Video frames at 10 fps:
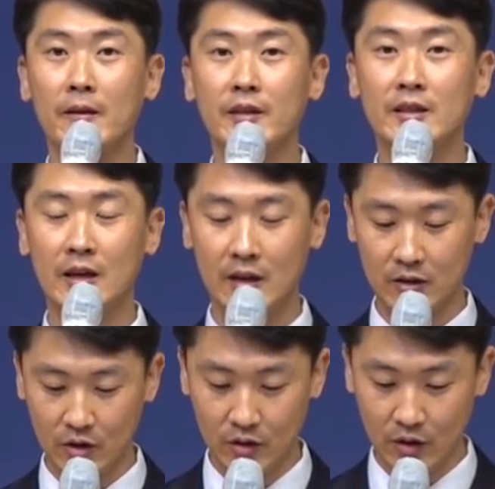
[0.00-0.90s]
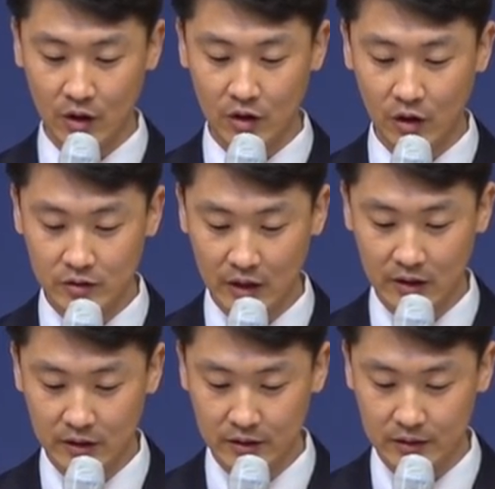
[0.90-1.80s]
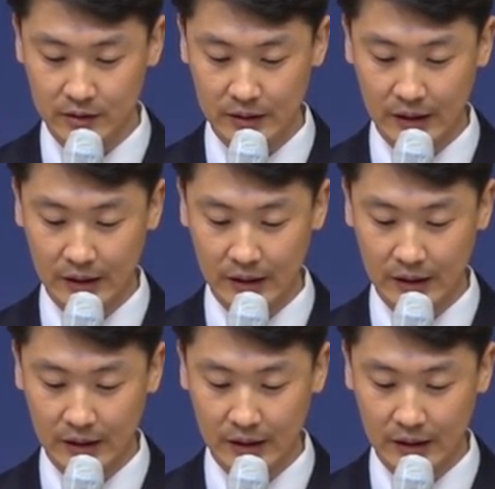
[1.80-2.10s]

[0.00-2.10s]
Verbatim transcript: 나타났던 현상은